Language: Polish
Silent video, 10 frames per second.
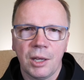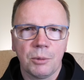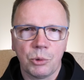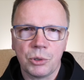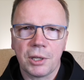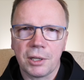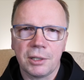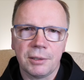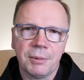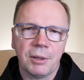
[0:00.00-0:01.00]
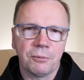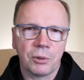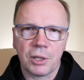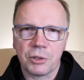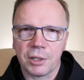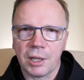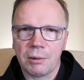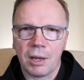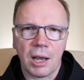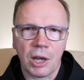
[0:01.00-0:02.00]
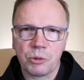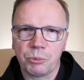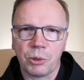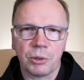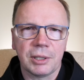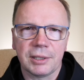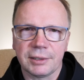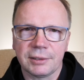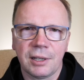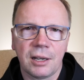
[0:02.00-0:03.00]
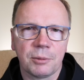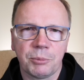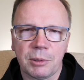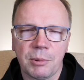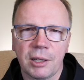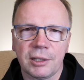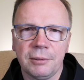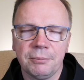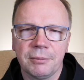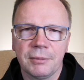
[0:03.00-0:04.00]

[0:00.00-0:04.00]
Później, kiedy woda sięgała aż po dach plebanii,